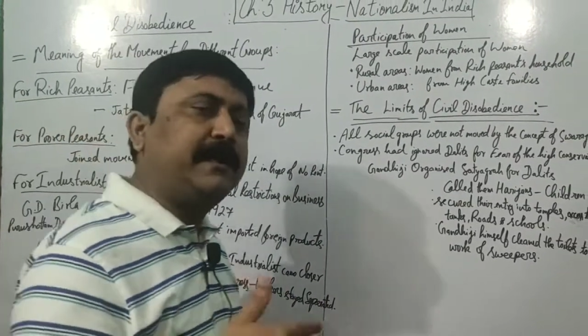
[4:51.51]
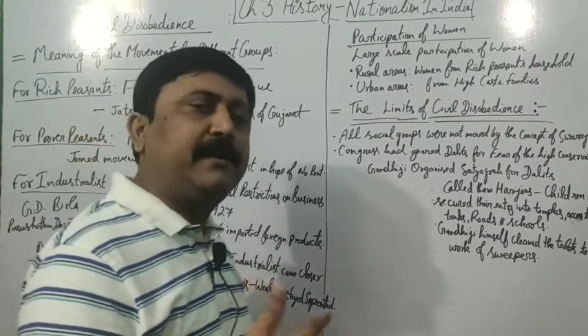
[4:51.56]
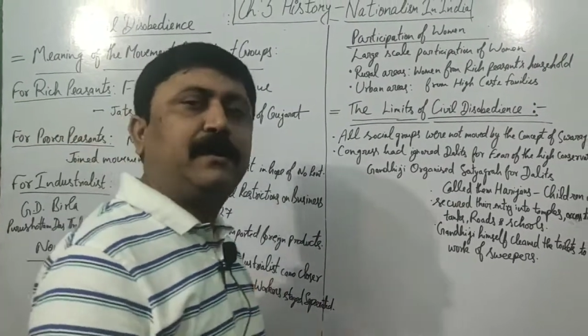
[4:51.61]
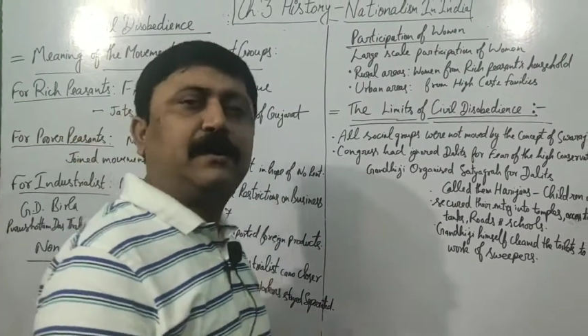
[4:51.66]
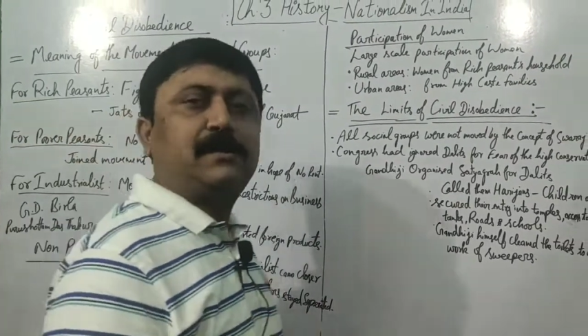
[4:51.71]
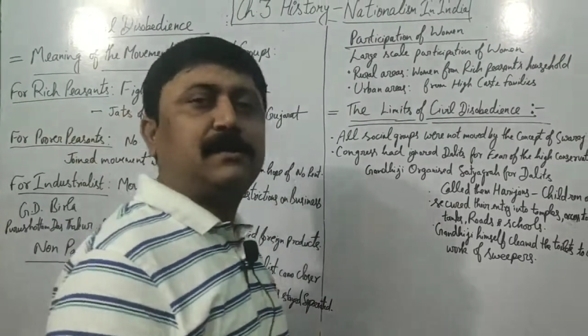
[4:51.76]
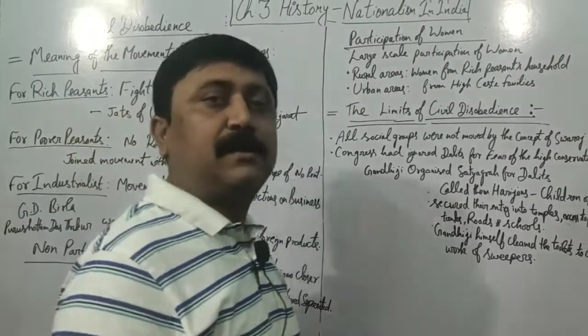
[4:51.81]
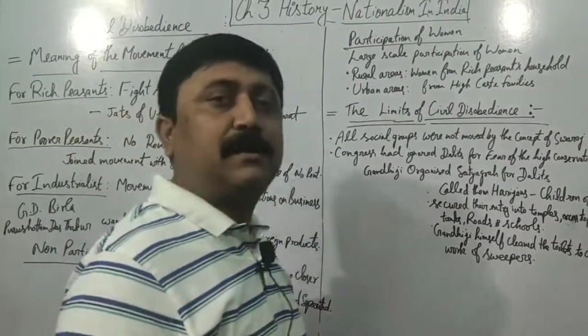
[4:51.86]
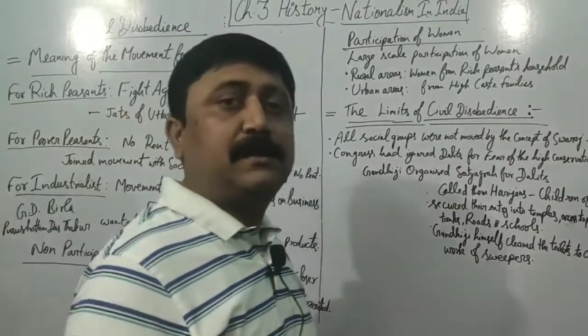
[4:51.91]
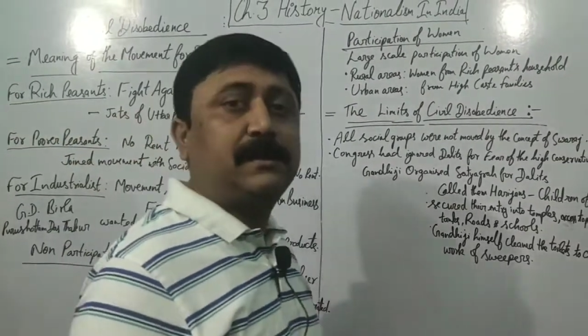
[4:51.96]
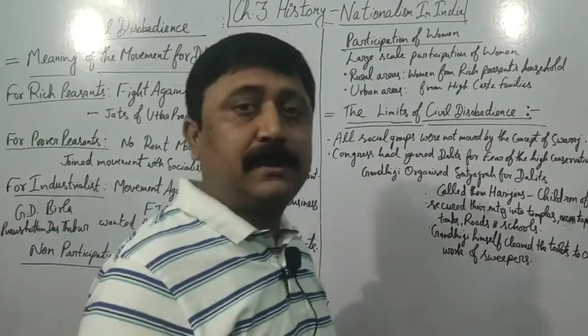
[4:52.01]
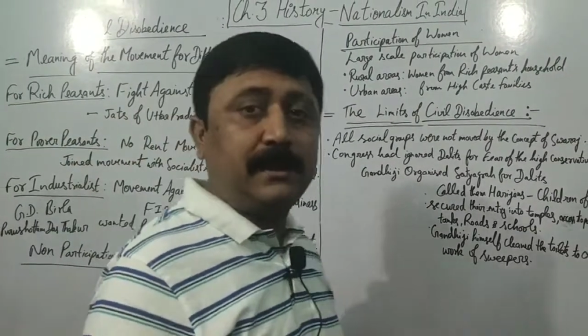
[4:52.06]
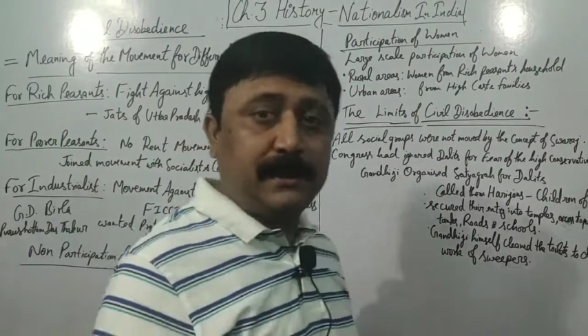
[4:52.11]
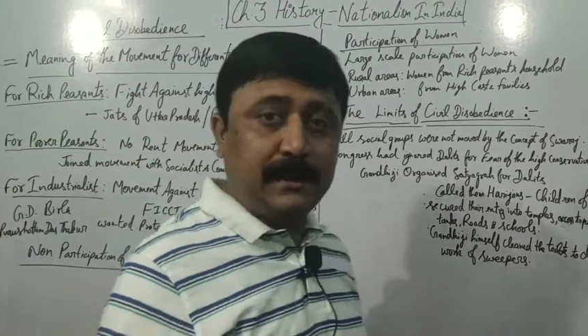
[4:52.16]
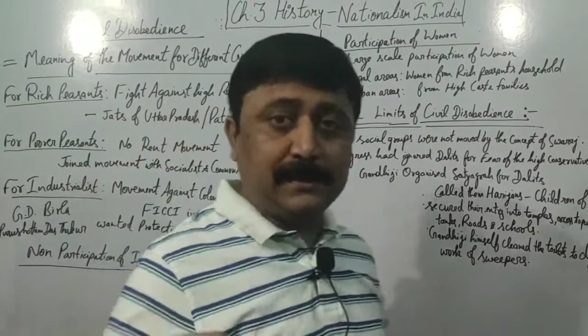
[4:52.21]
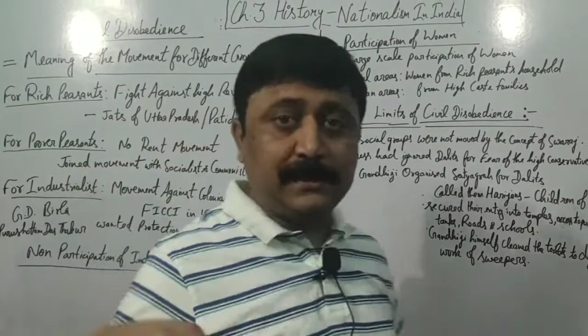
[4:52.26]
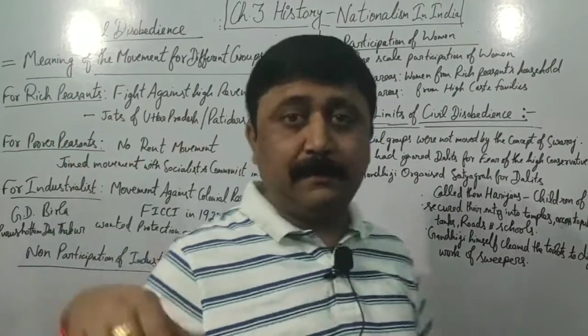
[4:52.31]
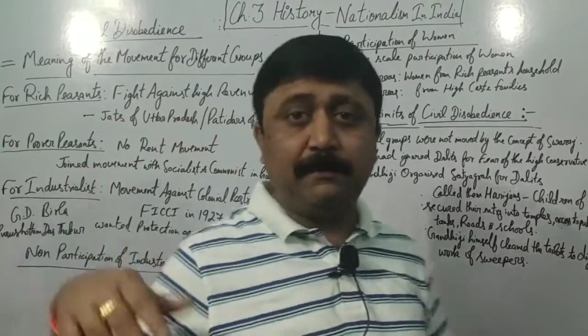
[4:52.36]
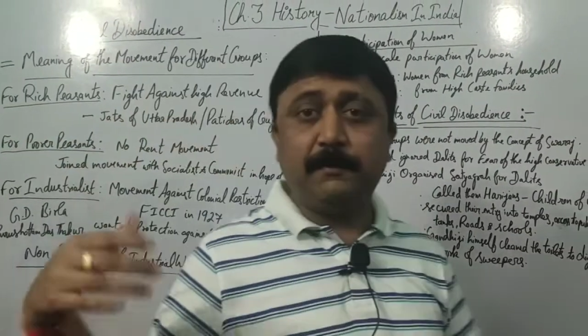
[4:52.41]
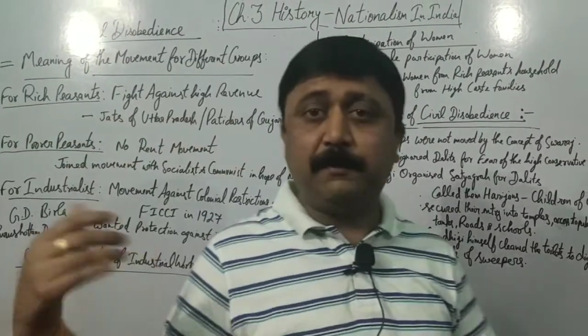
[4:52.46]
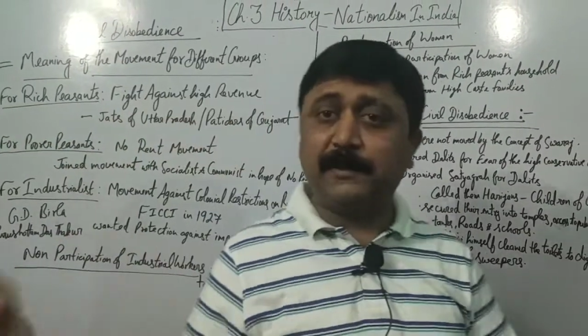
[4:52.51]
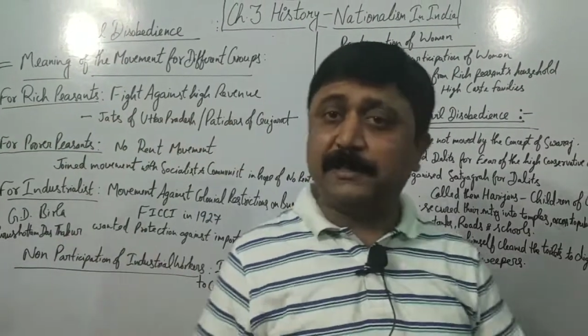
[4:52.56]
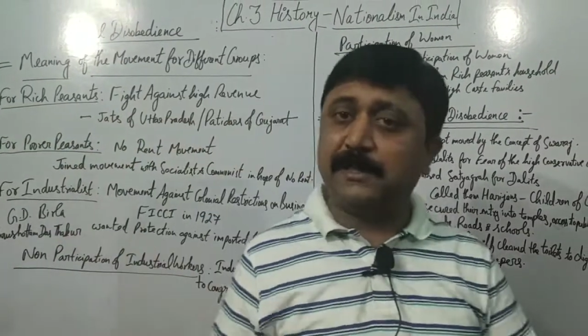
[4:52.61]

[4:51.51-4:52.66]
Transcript: से इंडस्ट्रियलिस्ट थे जैसा अभी